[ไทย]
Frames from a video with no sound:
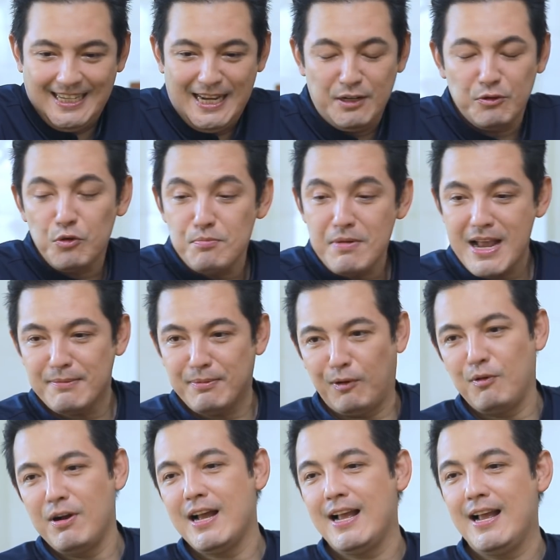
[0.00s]
เห็นคุณแม่บอก
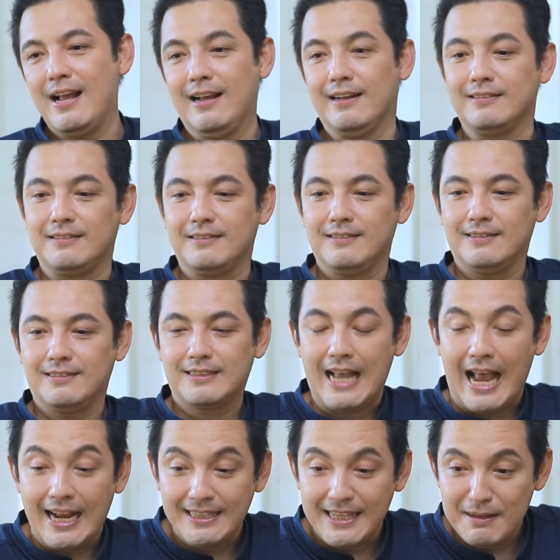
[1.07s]
ว่า
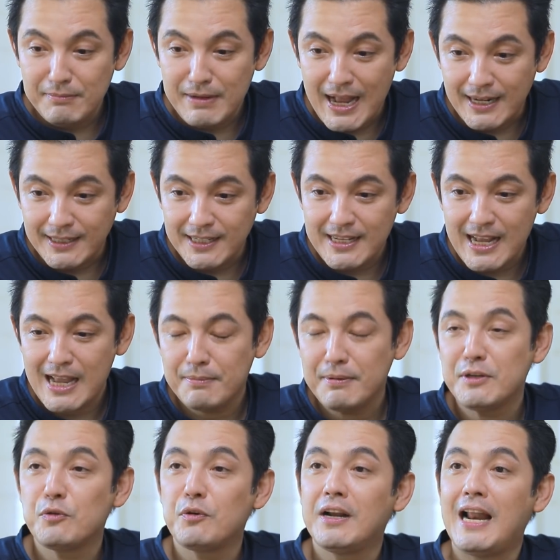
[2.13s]
สายเตรียมงานที่จะให้
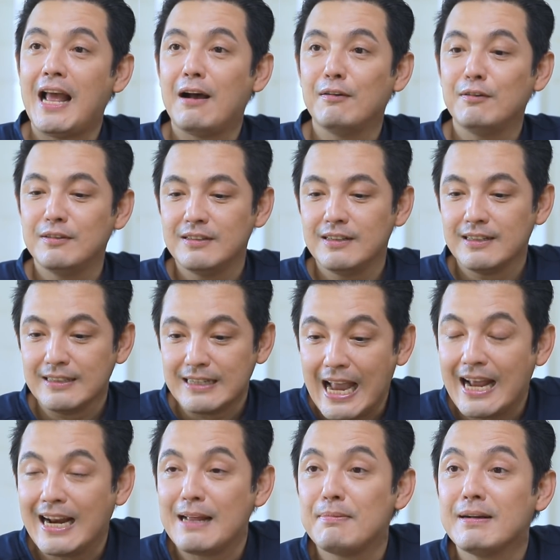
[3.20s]
พี่ช่วยแล้ว งา
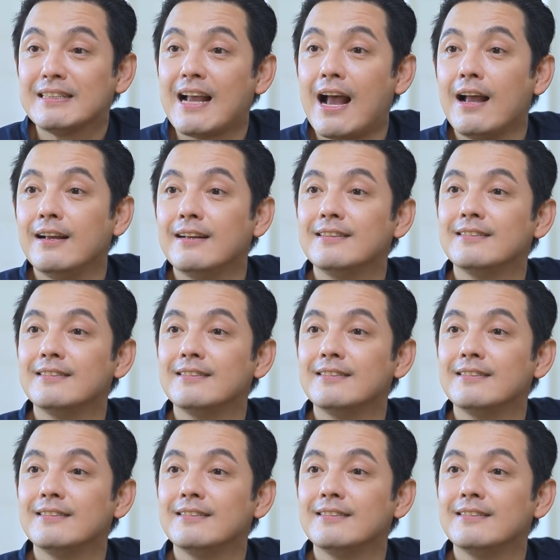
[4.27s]
นอะไรบ้างจ้ะ